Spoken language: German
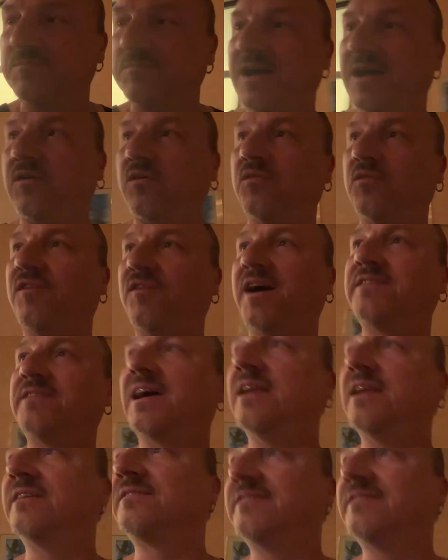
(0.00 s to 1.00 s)
Mal und weiß
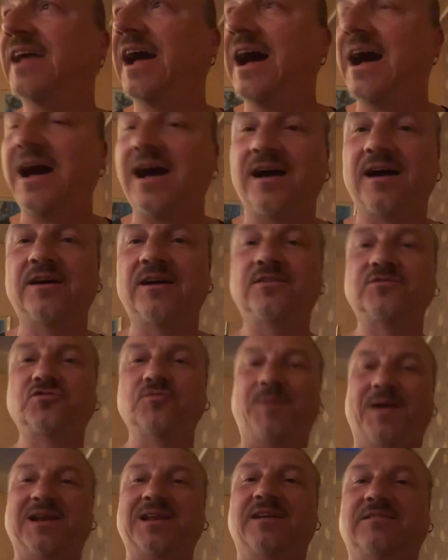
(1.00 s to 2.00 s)
alles da.
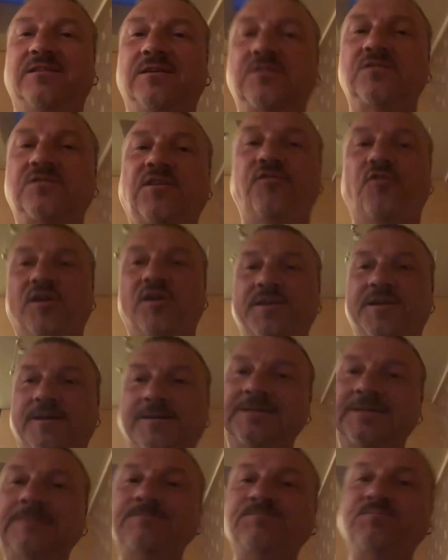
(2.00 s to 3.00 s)
Superklasse. So, Freunde,
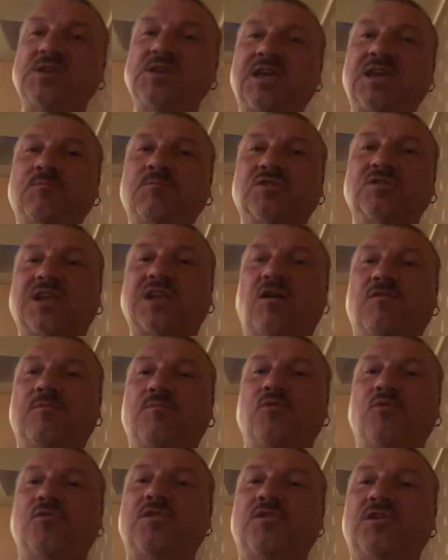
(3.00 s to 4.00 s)
ich muss gleich auf die
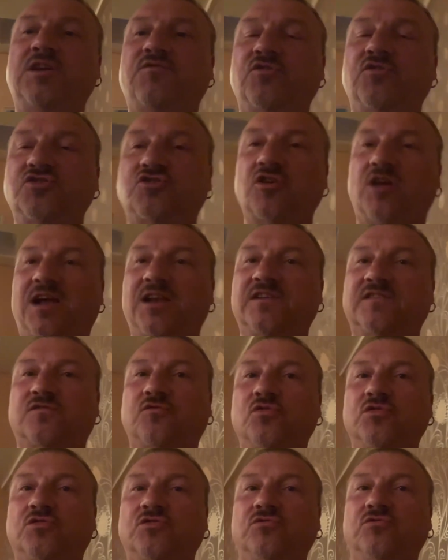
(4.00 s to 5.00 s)
Bühne. Ich wünsche euch alles
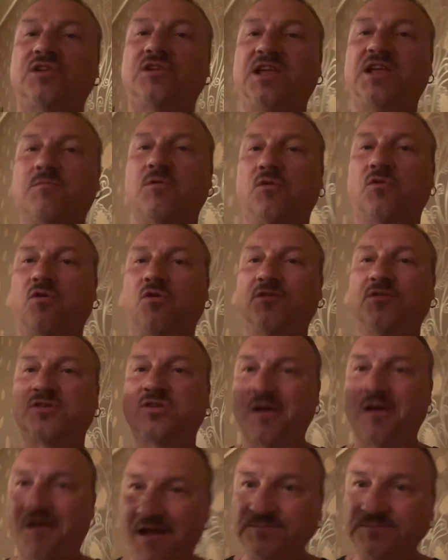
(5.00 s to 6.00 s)
Gute und Liebe
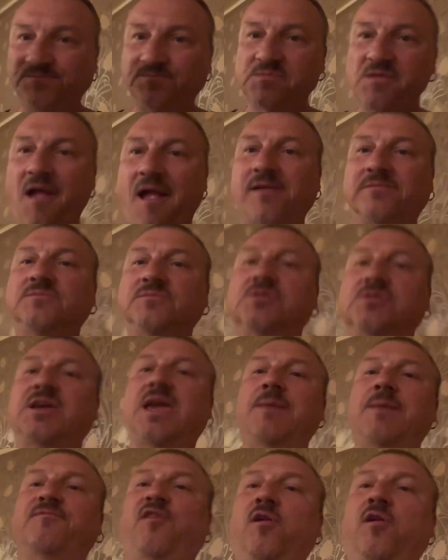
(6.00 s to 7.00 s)
und
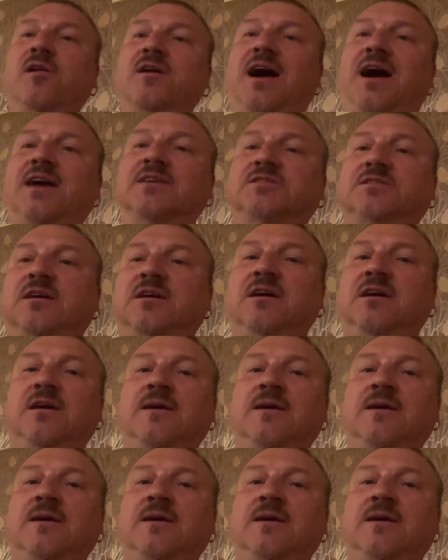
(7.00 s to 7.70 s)
gebt Vollgas.